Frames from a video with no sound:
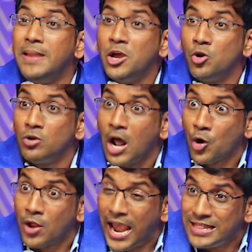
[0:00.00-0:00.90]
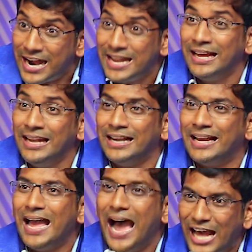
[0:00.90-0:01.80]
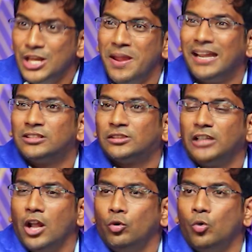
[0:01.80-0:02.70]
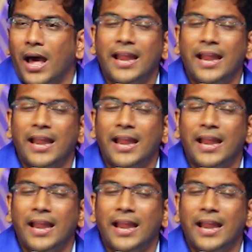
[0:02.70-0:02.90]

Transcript: మీరు నన్ను ఏది అడిగినా అది మీకు ఇస్తాను